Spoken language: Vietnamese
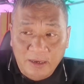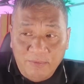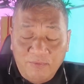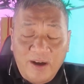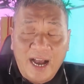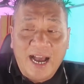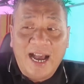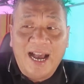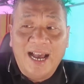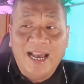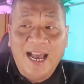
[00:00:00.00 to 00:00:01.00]

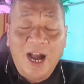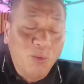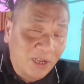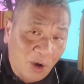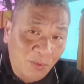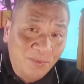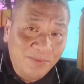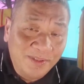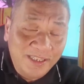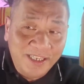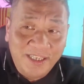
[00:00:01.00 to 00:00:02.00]
Và Hồng Kông
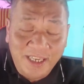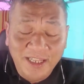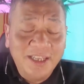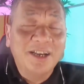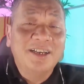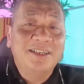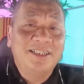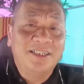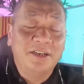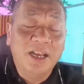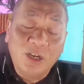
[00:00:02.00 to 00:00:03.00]
thì chính thức
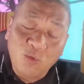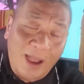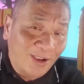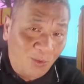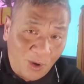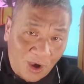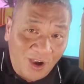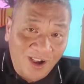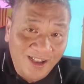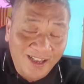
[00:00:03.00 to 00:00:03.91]
sự đứt đoạn của họ,